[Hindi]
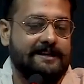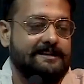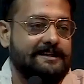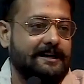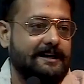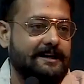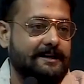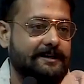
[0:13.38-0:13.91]

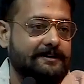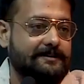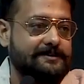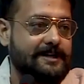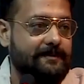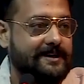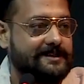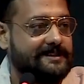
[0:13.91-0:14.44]
आ,
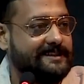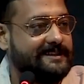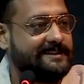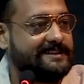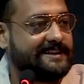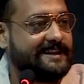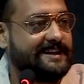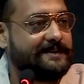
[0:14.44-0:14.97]
शाबाशी
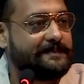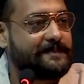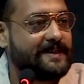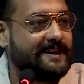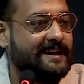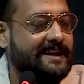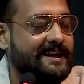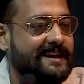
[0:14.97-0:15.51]
दीजिएगा
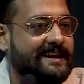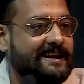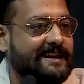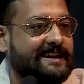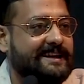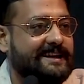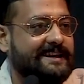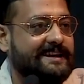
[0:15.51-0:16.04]

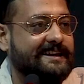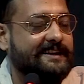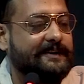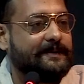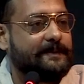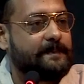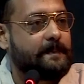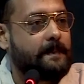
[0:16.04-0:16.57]

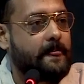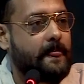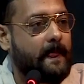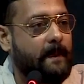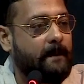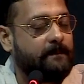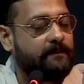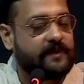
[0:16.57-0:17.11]
कि
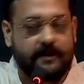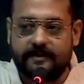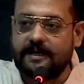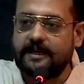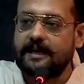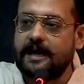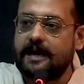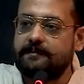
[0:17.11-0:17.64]
कविता
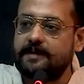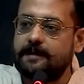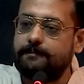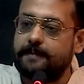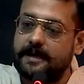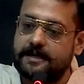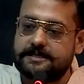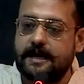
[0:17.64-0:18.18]
का नाम है
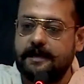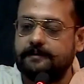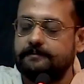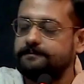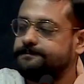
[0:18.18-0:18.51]
पहचान